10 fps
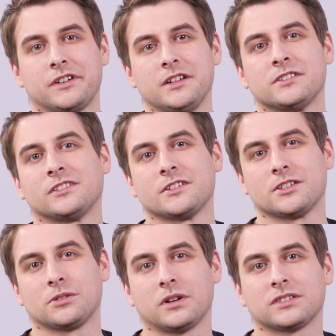В кризисной
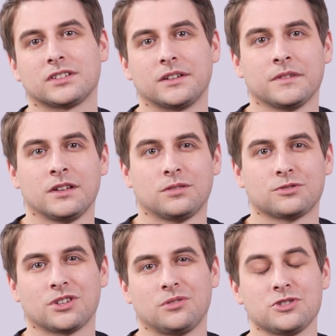ситуации
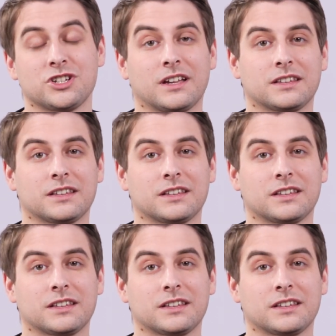нужно очень